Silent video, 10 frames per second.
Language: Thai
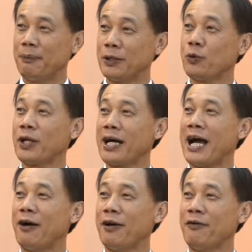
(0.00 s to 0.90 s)
พยุงรา
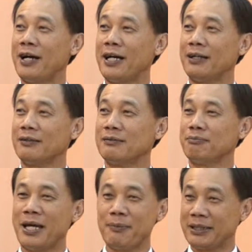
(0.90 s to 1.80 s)
คาไว้ว่า
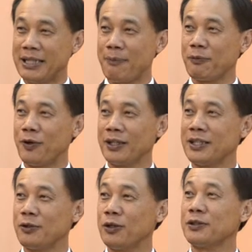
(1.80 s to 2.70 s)
ไม่ให้มันต่ำกว่า
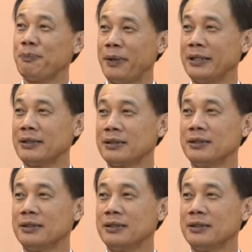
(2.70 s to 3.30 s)
ที่ควรจะเป็น